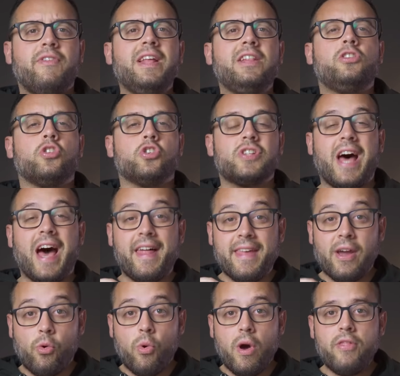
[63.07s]
filtros
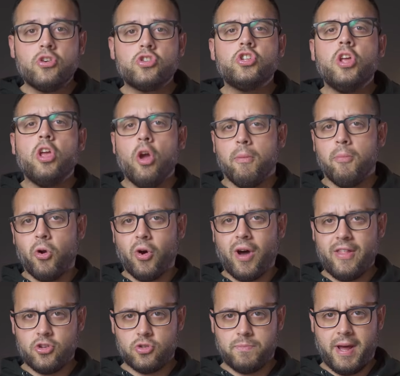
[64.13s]
adecuados y
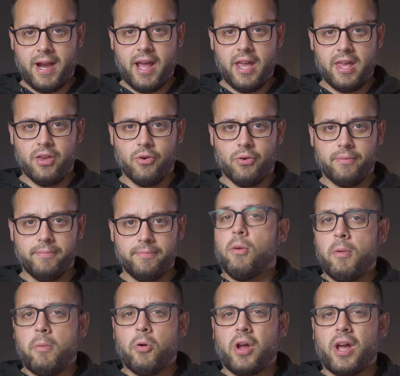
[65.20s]
homologados para ello,
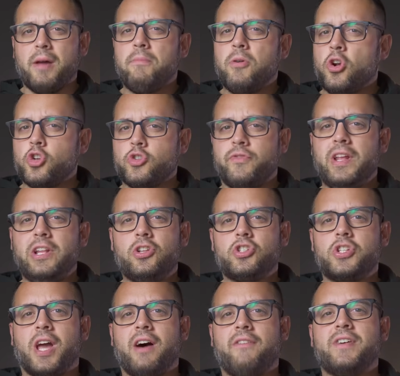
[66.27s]
como por ejemplo los
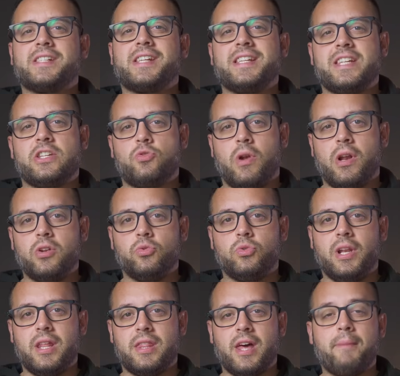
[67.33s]
filtros y gafas que se suelen
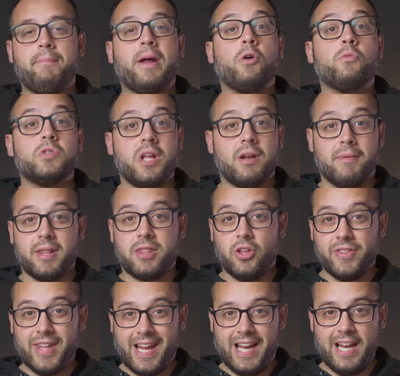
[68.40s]
utilizar para
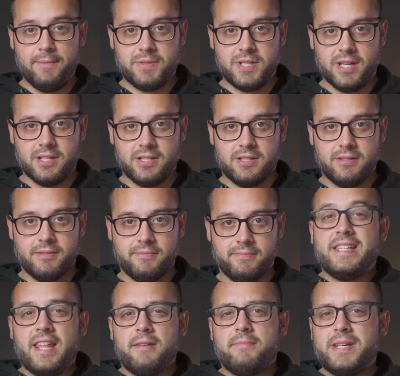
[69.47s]
observación de eclipses.
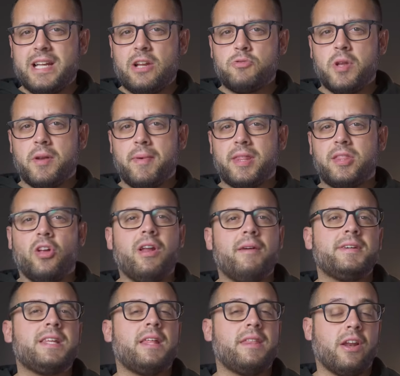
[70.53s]
Si además la observación la
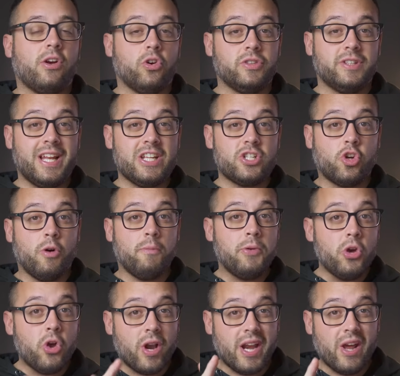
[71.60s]
vas a hacer con
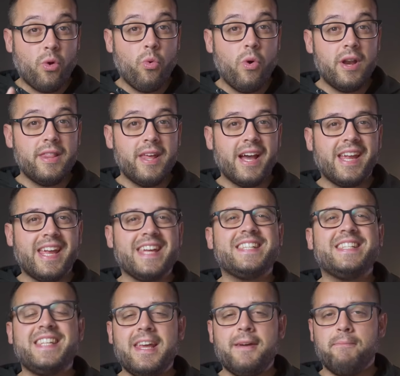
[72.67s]
telescopio, recuerda que
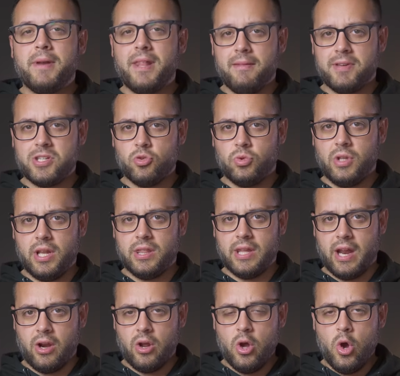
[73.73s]
siempre debes
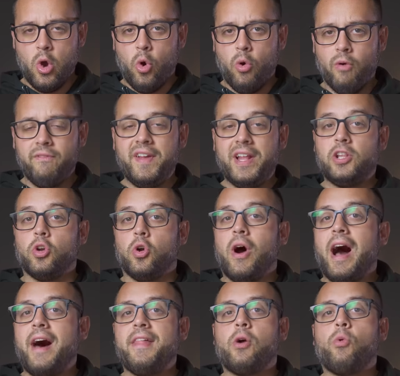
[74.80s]
utilizar un
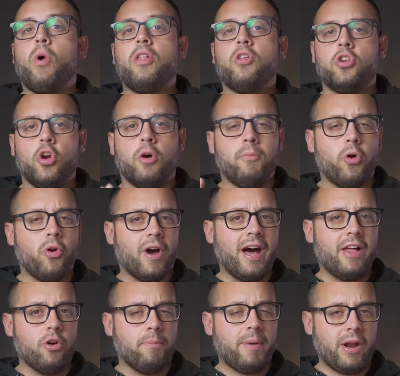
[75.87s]
filtro adecuado y
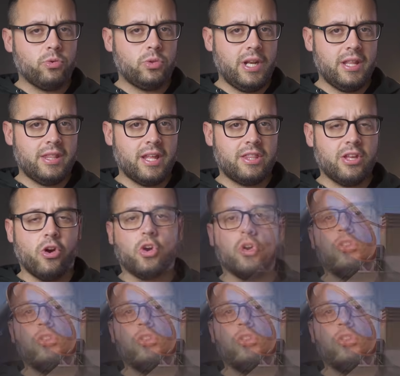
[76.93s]
homologado para utilización